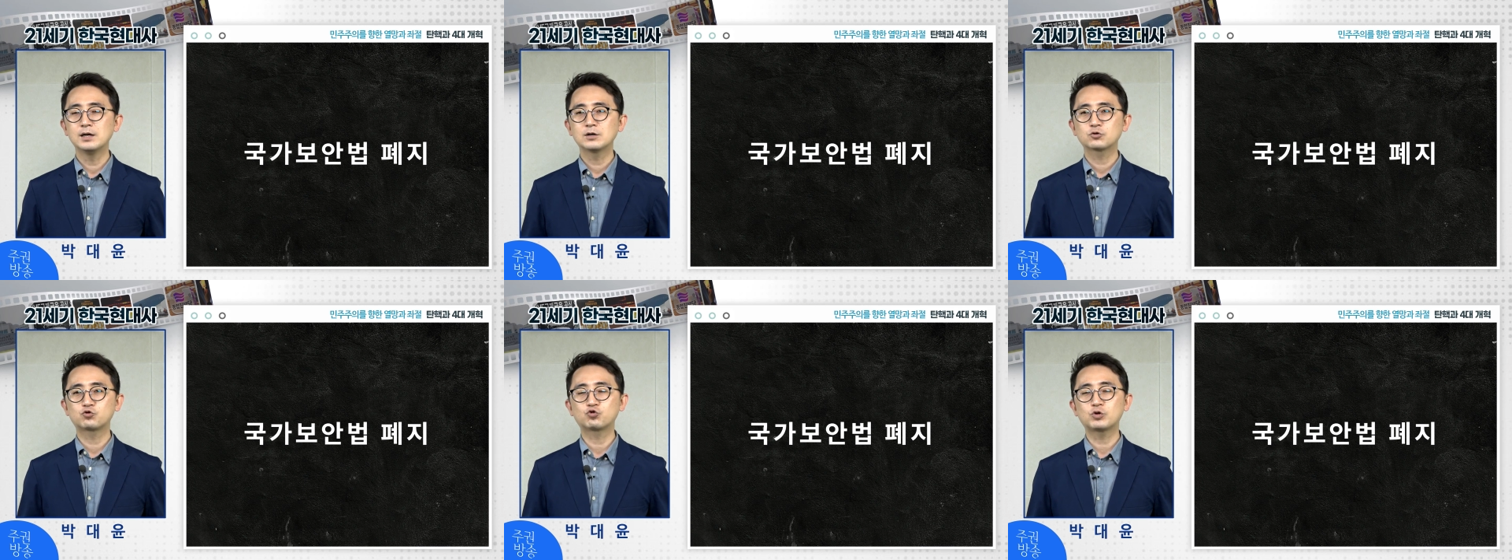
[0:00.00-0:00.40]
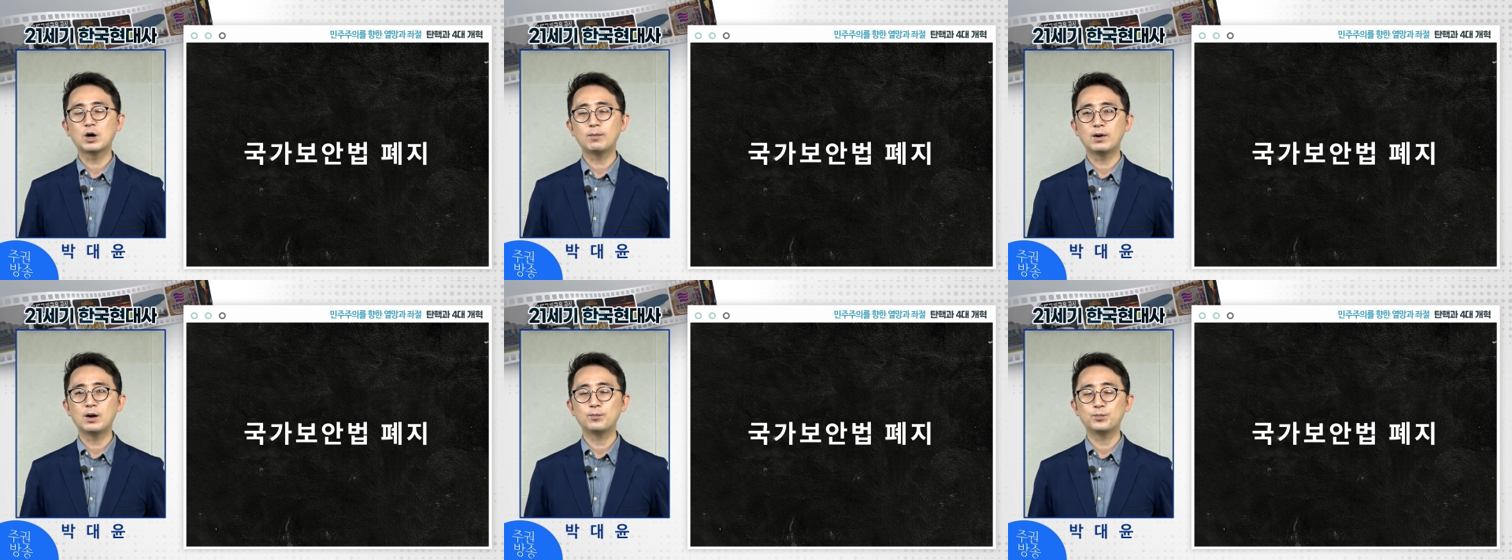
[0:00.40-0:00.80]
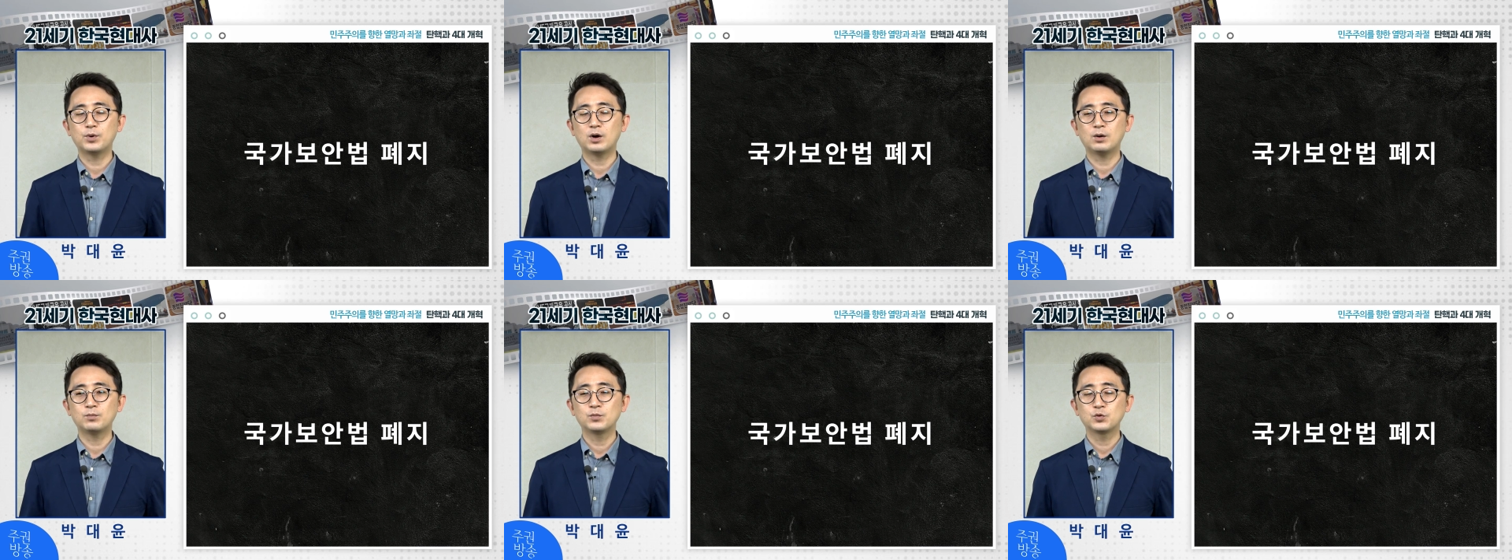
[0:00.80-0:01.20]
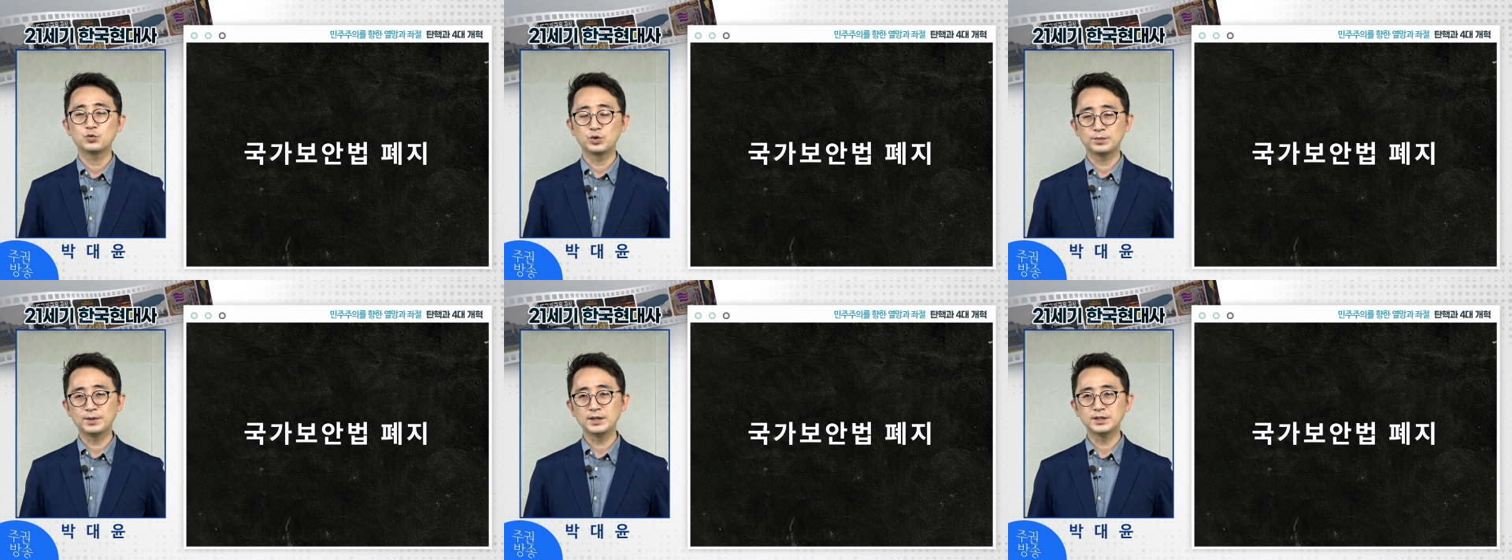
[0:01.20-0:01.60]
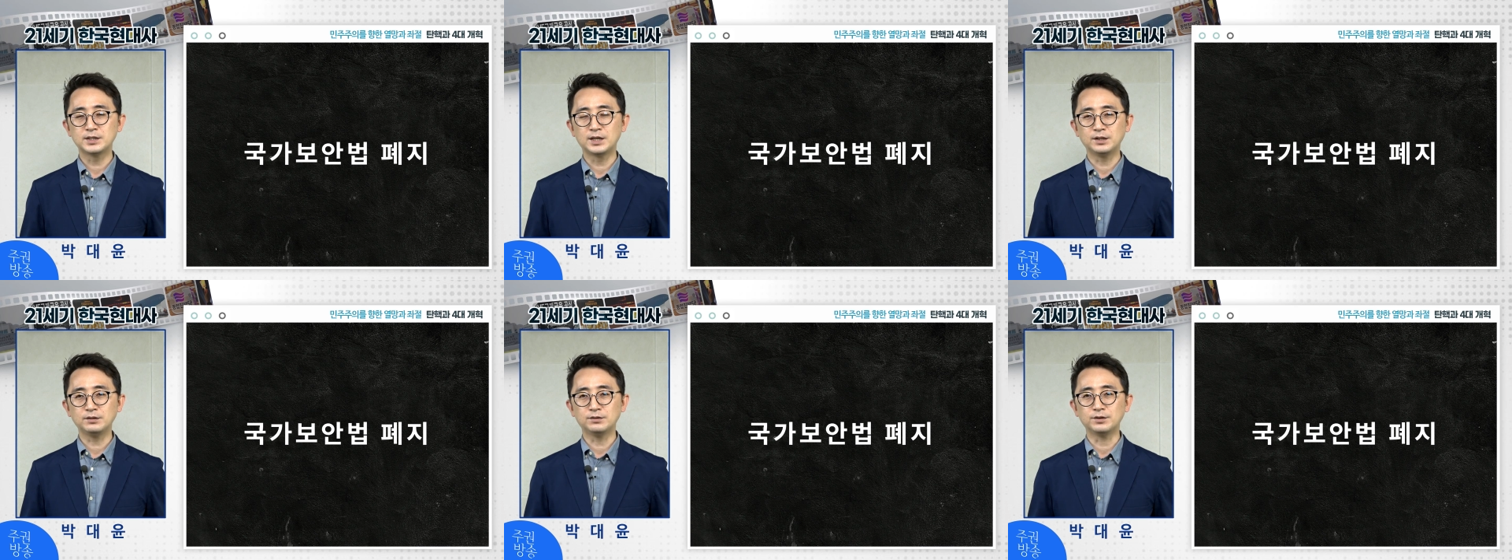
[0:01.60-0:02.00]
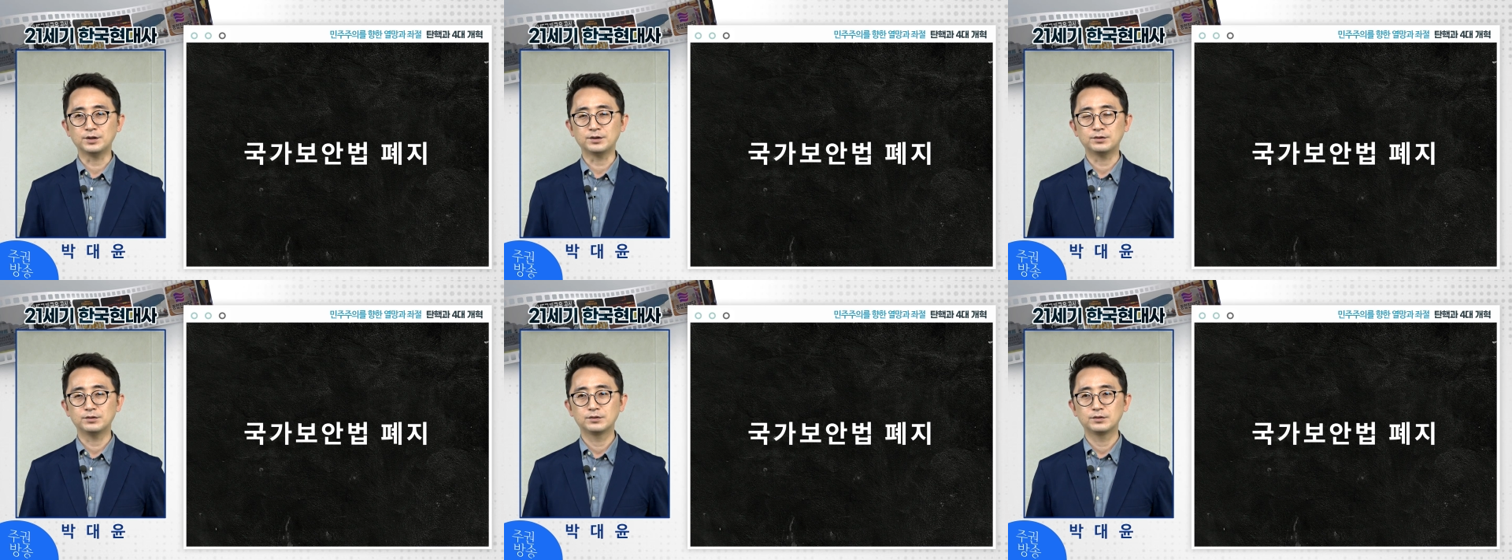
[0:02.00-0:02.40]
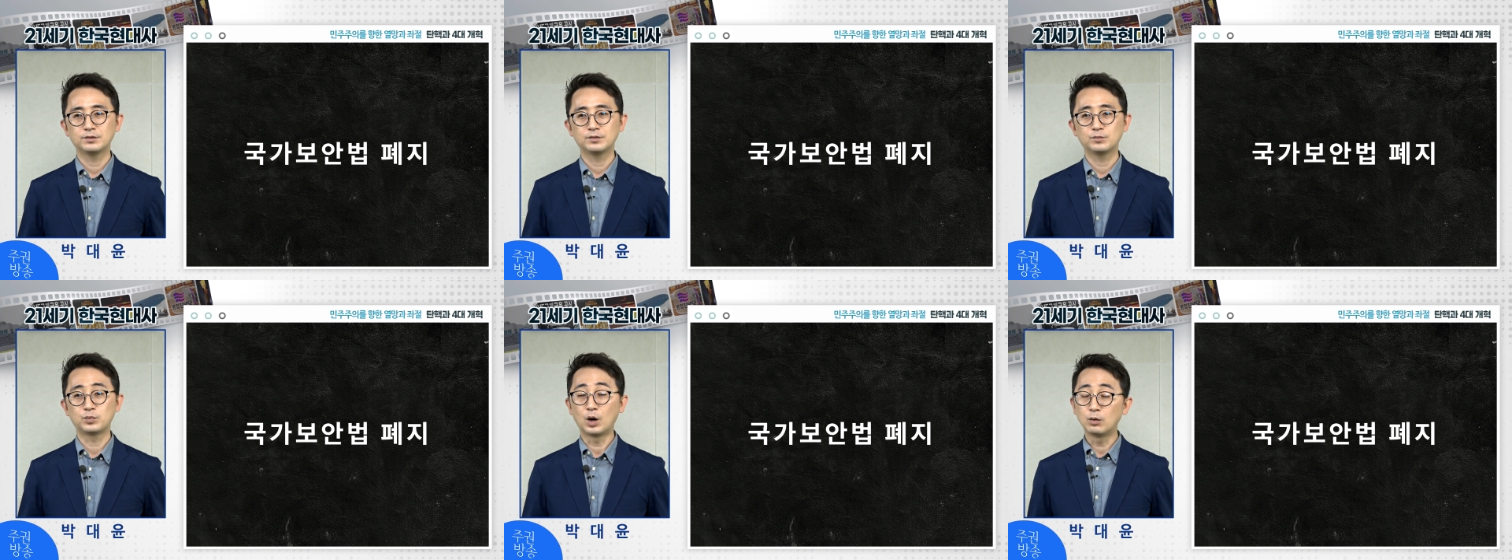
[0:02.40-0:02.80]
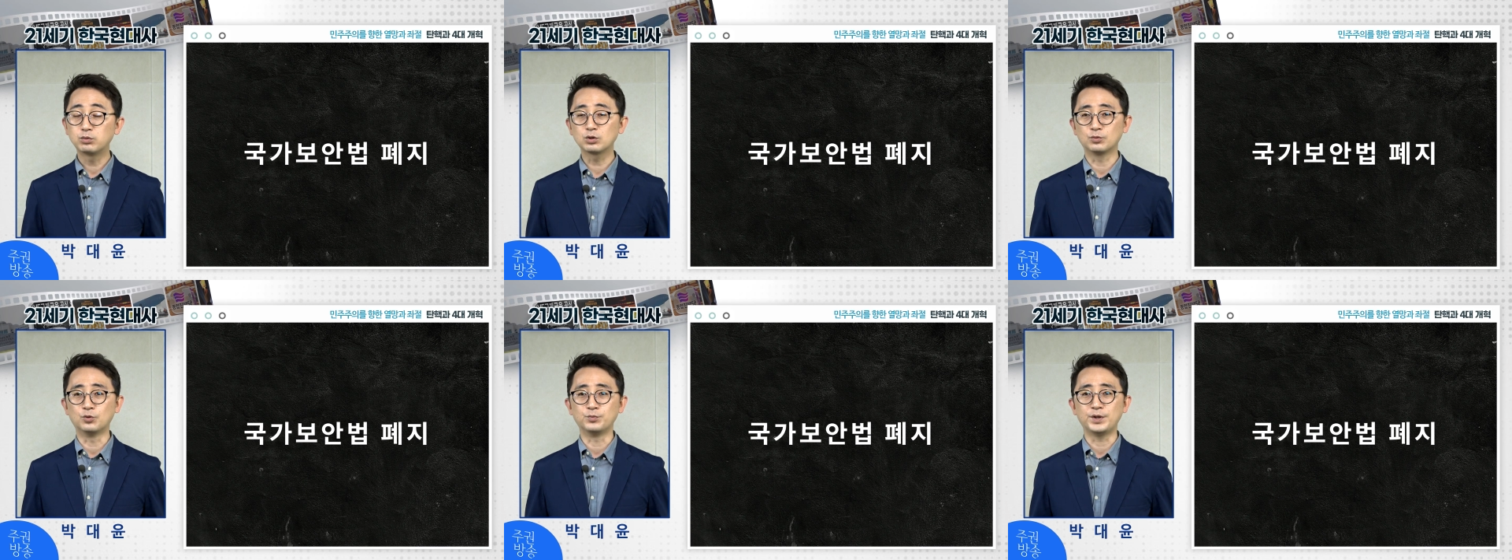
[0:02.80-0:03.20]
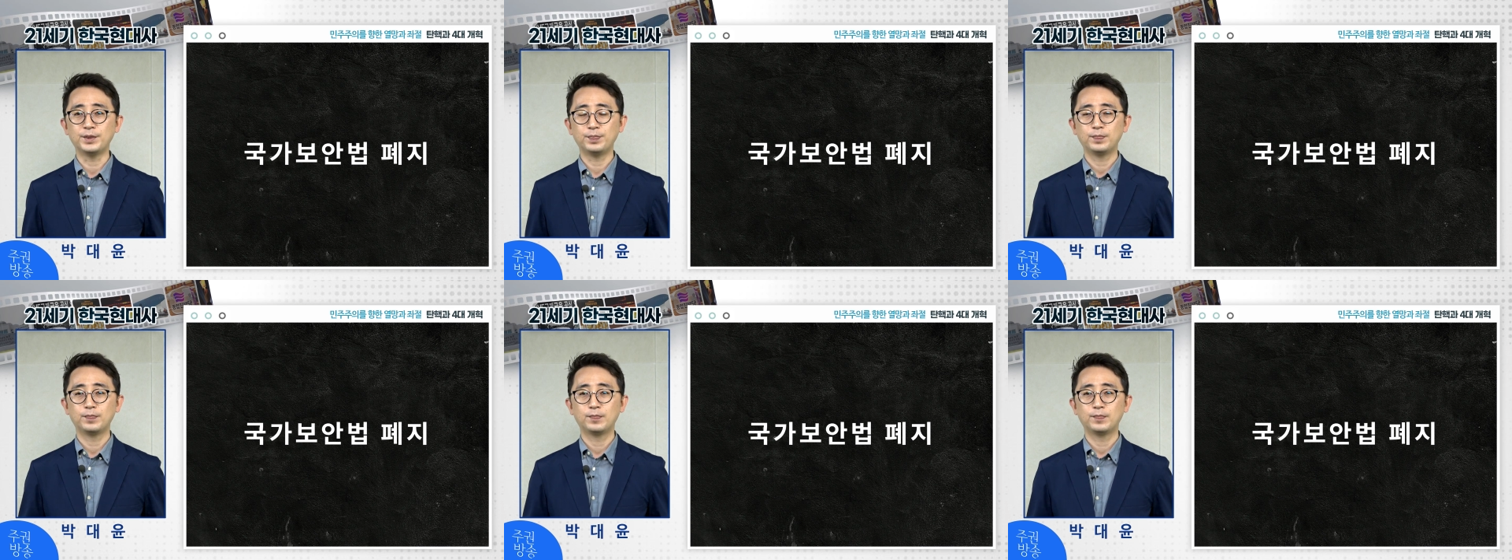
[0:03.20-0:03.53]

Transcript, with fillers: 국가보안법 위반이라는 거예요, 법으로 보면.